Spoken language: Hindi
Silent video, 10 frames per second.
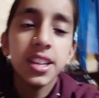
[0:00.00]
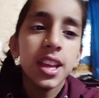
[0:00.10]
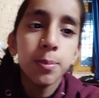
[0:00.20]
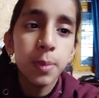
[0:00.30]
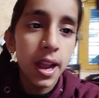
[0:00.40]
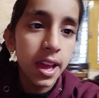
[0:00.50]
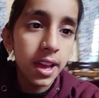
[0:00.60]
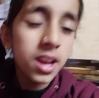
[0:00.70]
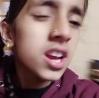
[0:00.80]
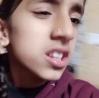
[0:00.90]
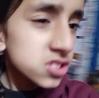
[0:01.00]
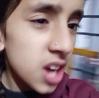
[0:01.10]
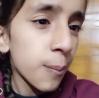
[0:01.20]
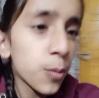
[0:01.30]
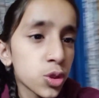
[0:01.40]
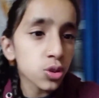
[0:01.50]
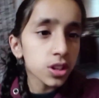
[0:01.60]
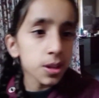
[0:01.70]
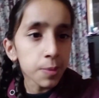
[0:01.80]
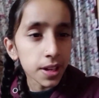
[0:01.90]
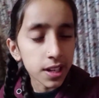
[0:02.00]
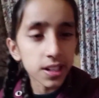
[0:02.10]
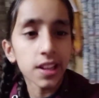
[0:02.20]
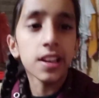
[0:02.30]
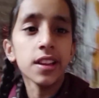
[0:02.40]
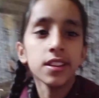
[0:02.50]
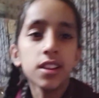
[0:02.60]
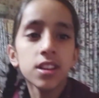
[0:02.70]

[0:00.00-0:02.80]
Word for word: नहीं पढ़ा है शाम को तो करने पड़ेंगे डेली है ना